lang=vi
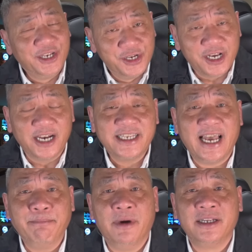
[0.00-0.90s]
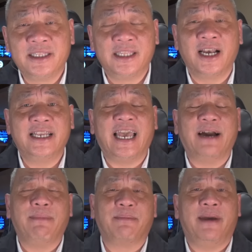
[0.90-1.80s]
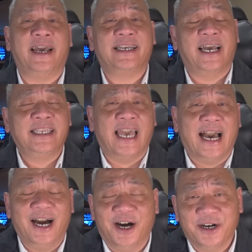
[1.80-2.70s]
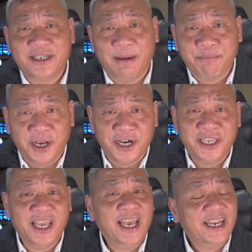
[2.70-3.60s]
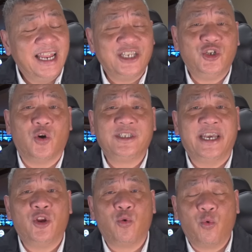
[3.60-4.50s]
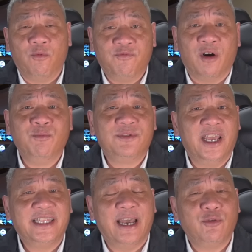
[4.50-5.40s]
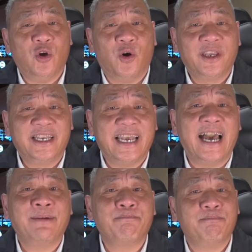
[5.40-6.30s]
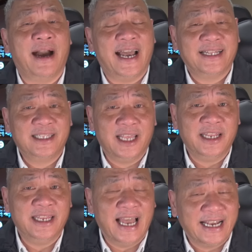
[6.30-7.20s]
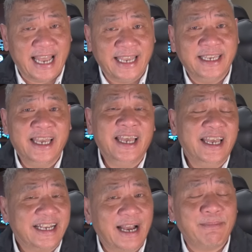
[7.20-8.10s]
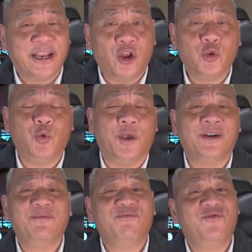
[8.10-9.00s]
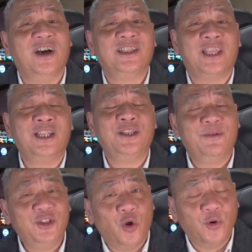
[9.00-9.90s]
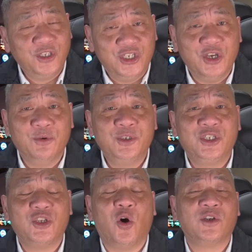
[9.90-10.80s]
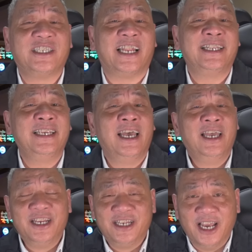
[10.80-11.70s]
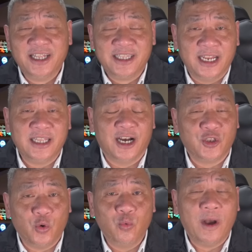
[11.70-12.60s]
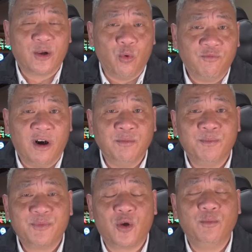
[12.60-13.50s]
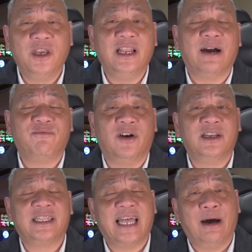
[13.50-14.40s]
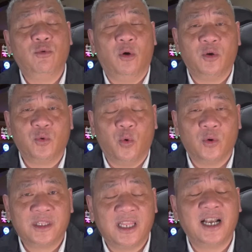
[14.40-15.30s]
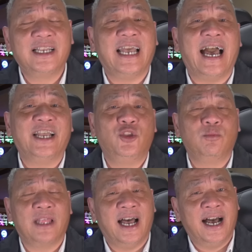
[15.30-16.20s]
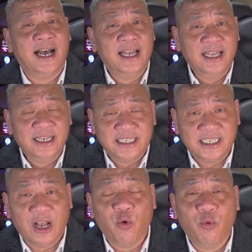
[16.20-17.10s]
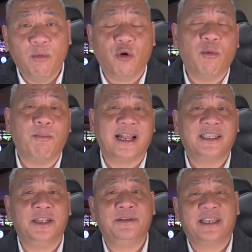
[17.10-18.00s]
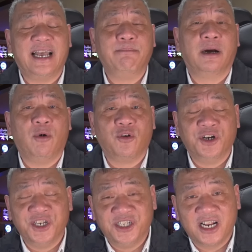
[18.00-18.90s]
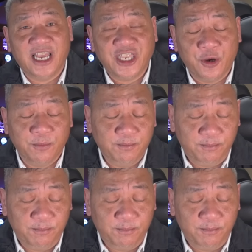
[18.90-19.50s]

Trước hết cảm ơn tất cả bạn bè khán giả ở khắp nơi đã chọn channel của Phong để theo dõi các bản tin hàng ngày, các bài nói chuyện, phân tích, đối chiếu, so sánh trên tinh thần chủ quan của Phong cũng như là phần thảo luận của tất cả chúng ta sau mỗi một bản tin. Cảm ơn mọi người rất là nhiều.